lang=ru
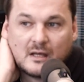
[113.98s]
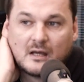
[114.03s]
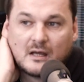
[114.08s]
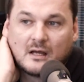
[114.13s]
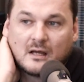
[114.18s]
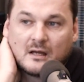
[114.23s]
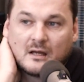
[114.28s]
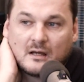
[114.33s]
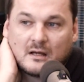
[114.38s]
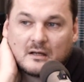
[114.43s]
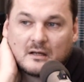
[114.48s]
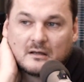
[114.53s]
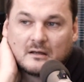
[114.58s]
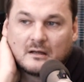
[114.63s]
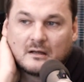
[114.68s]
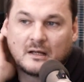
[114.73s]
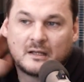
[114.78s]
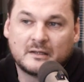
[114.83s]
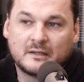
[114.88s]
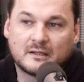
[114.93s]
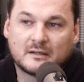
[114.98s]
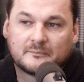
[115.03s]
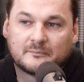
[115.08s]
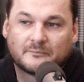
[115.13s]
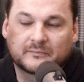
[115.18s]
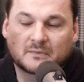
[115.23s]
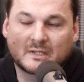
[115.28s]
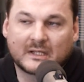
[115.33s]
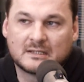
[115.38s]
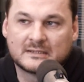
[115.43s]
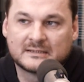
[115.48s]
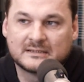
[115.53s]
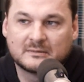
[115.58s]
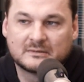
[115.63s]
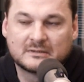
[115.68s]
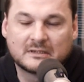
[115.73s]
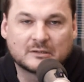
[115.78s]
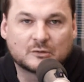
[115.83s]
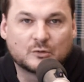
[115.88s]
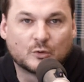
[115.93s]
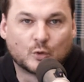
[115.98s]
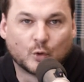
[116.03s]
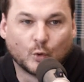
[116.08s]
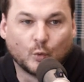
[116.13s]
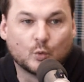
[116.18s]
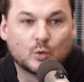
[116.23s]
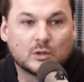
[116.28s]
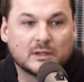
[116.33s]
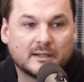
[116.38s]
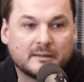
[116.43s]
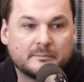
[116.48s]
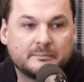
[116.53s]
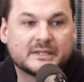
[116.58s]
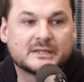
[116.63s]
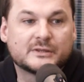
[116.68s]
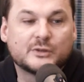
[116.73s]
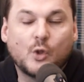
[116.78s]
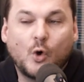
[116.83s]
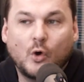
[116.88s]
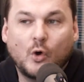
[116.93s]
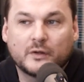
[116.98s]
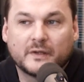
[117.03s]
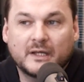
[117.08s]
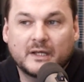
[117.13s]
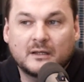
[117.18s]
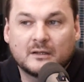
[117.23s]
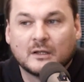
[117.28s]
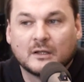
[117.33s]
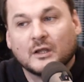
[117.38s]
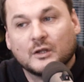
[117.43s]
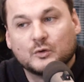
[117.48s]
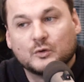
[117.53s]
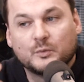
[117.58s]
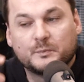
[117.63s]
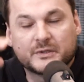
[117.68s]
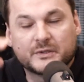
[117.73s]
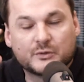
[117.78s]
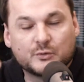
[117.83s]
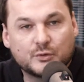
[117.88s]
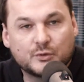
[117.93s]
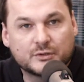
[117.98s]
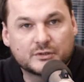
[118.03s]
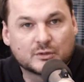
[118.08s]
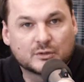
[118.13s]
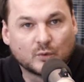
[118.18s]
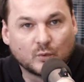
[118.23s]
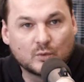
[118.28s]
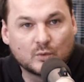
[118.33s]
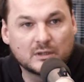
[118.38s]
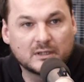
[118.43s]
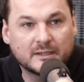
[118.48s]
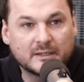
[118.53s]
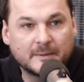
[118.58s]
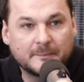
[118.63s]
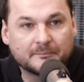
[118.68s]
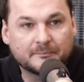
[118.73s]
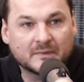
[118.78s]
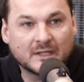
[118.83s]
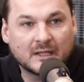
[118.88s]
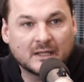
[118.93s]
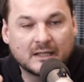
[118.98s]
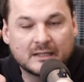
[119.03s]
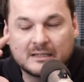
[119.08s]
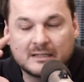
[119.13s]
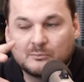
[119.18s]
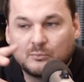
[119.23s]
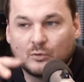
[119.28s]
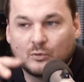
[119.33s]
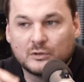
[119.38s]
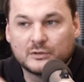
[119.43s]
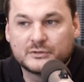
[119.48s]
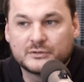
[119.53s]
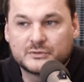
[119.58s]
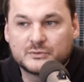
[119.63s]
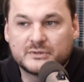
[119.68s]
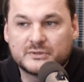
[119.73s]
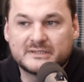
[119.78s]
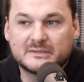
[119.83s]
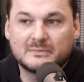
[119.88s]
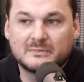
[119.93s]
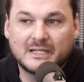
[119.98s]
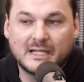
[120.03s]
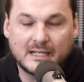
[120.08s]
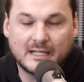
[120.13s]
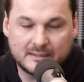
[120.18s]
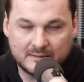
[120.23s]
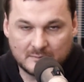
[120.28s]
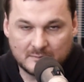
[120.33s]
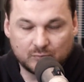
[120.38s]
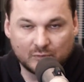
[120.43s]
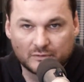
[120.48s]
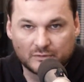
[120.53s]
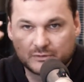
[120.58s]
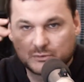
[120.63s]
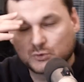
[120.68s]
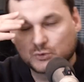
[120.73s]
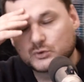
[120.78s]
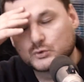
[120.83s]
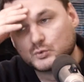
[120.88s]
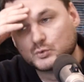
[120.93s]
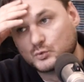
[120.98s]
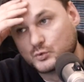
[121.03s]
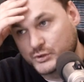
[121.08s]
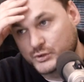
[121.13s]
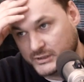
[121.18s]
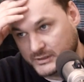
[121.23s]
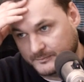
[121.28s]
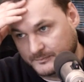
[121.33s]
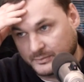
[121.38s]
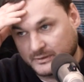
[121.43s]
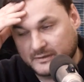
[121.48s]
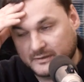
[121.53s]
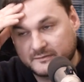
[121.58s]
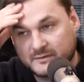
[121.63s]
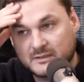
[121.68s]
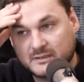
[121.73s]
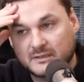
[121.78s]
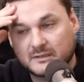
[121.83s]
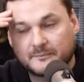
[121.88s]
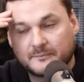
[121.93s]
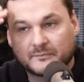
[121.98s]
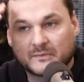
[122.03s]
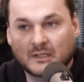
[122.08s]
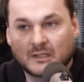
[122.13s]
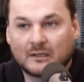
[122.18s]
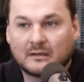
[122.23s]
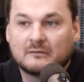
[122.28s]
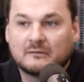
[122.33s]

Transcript: э, она а, такое круглое пятно, да, но пятно это круглое э, не полностью земля, не полностью суша. Половина, э,